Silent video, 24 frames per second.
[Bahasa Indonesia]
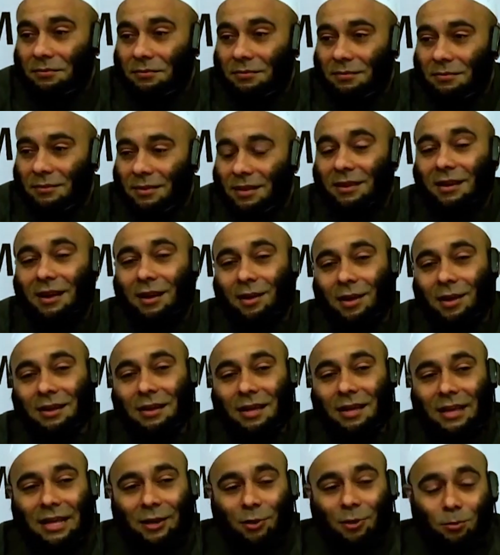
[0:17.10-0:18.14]
Jadi kalau anda
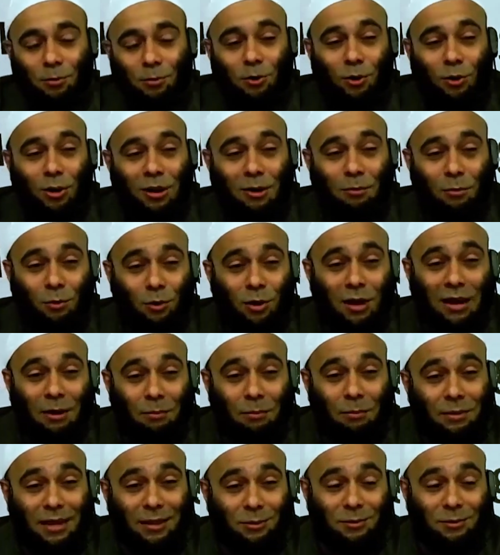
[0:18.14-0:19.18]
ikut program-program
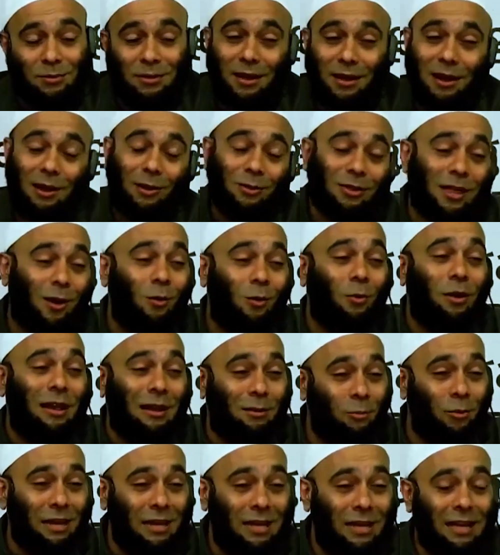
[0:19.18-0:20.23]
dia itu, karena kalau tahu
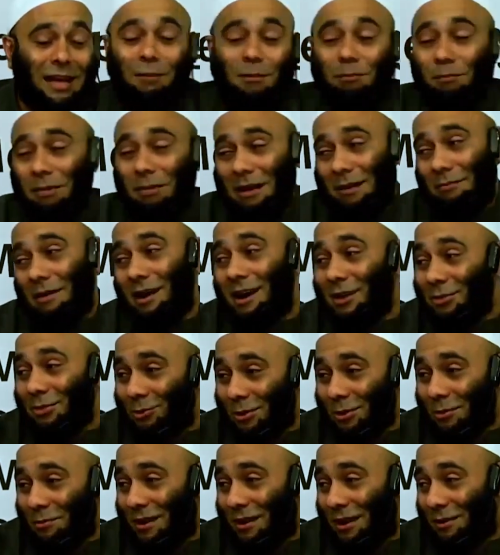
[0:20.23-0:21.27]
ilmu ini gampang banget
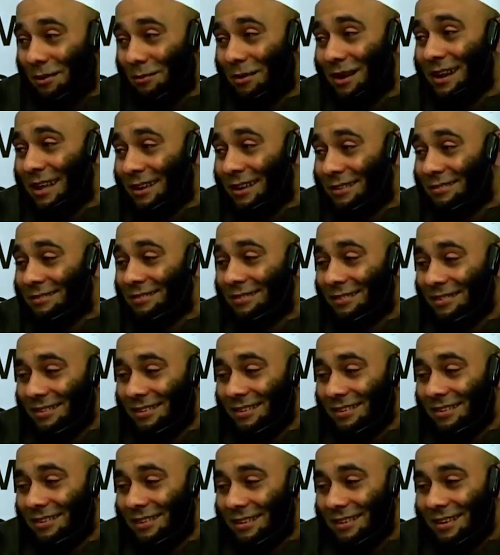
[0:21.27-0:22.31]
turun berat badan.
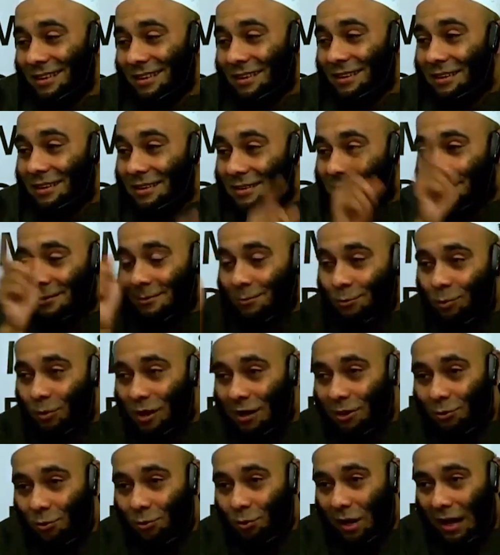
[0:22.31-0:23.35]
Semua
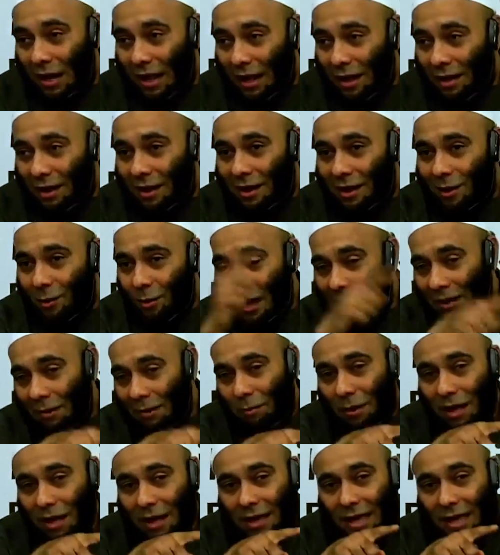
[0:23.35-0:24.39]
gula kalau nggak
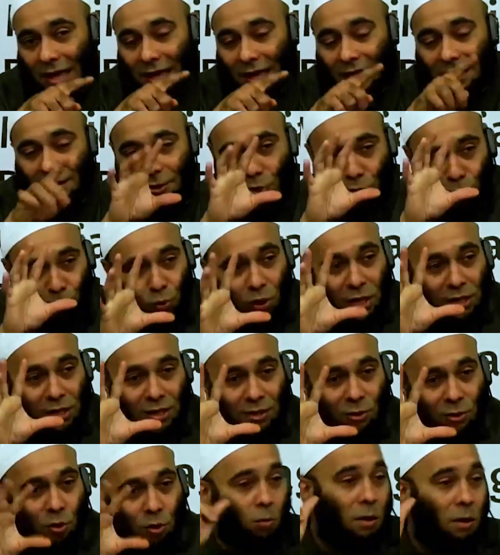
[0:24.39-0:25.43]
dipakai di tubuh kita
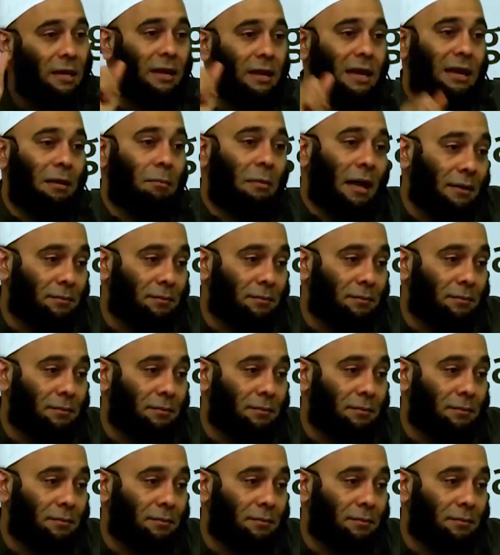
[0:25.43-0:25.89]
diubah jadi lemak,